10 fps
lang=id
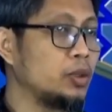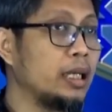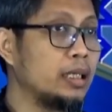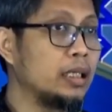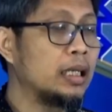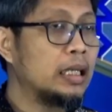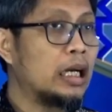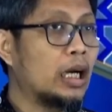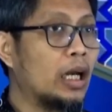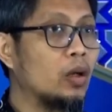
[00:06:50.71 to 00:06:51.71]
Jadi,
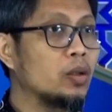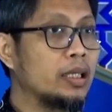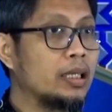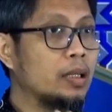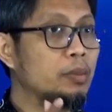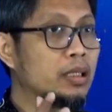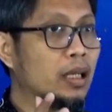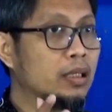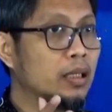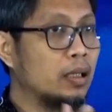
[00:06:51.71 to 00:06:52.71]
kalau kita
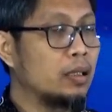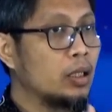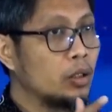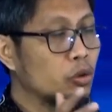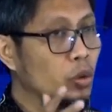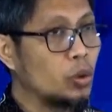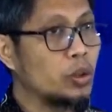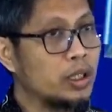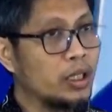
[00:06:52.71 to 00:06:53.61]
misalnya suhurnya